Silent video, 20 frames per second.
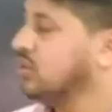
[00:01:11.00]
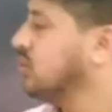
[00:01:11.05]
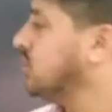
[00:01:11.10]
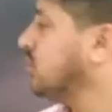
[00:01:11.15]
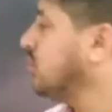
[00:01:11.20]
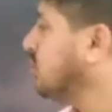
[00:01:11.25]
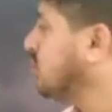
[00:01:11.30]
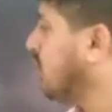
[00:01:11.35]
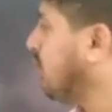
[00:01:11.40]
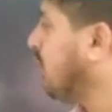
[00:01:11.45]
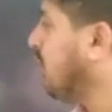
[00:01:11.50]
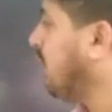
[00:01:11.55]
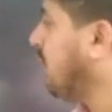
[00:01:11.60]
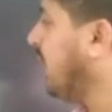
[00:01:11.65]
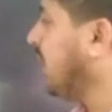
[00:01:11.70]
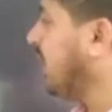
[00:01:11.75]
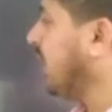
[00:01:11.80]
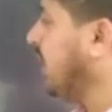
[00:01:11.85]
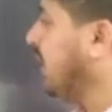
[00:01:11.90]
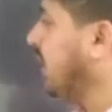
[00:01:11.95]
समझ में आ
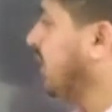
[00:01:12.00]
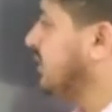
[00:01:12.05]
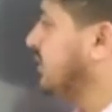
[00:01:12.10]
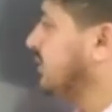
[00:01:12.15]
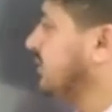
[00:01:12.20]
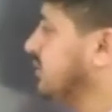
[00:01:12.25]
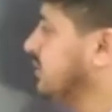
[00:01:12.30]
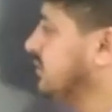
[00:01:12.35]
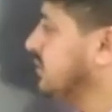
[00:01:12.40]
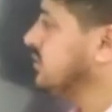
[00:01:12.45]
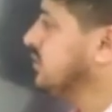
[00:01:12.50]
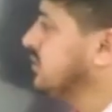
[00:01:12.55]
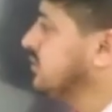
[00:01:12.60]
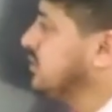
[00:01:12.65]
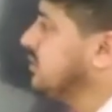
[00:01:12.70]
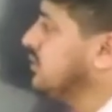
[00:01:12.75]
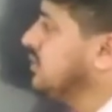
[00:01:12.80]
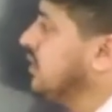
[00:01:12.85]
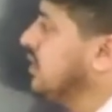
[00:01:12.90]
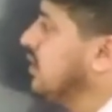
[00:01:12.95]
गया ना
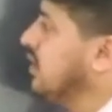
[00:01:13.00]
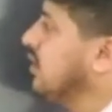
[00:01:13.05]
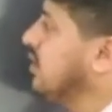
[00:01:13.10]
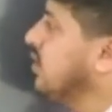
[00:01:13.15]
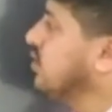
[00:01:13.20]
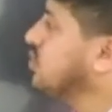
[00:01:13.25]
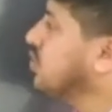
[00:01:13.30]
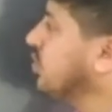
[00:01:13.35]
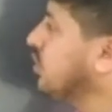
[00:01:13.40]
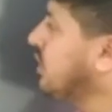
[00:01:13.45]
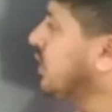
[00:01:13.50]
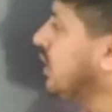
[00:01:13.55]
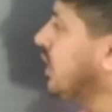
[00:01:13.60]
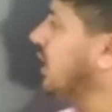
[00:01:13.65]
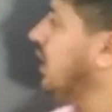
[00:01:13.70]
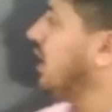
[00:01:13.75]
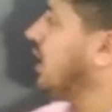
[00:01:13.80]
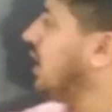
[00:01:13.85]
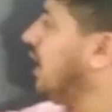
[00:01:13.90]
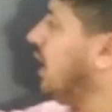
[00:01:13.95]
इसको टी
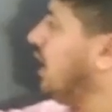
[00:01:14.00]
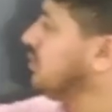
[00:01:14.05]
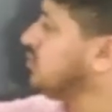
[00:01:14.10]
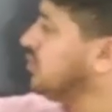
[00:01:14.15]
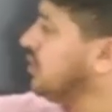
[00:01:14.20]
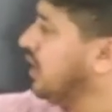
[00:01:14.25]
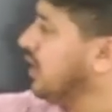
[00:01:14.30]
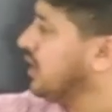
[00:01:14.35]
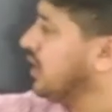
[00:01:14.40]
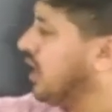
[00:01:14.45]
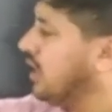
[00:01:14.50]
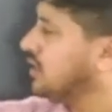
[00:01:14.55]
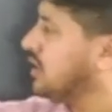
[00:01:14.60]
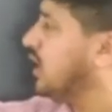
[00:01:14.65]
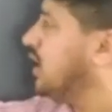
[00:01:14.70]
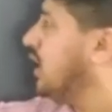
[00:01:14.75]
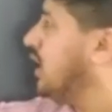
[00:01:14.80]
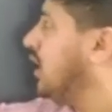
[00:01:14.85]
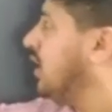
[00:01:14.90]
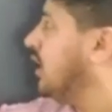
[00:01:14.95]
लेगा तो ये क्या आ
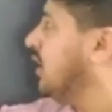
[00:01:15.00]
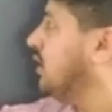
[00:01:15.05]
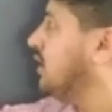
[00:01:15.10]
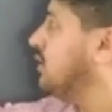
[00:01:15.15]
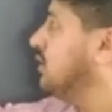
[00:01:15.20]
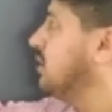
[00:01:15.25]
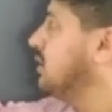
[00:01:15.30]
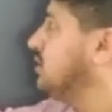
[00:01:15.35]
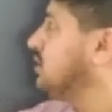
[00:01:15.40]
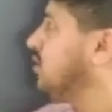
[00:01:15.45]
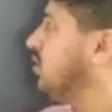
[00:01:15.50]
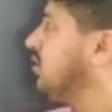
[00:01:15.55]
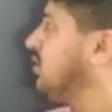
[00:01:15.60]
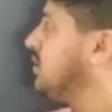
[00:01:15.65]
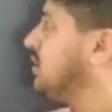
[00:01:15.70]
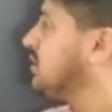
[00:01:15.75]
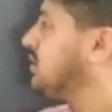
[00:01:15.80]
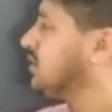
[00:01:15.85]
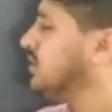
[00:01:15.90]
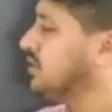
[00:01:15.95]
जाएगा दिस और
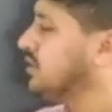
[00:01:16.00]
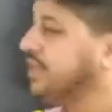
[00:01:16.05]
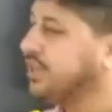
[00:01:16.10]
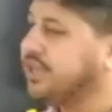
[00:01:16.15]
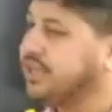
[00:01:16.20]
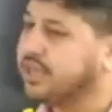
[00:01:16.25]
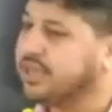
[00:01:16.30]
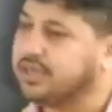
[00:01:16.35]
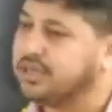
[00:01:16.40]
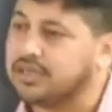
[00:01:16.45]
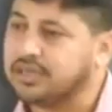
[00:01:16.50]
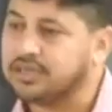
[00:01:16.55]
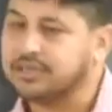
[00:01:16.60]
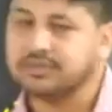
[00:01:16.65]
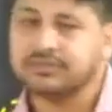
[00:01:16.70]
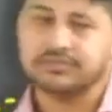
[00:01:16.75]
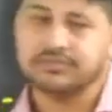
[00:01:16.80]
दिस डी आ जाएगा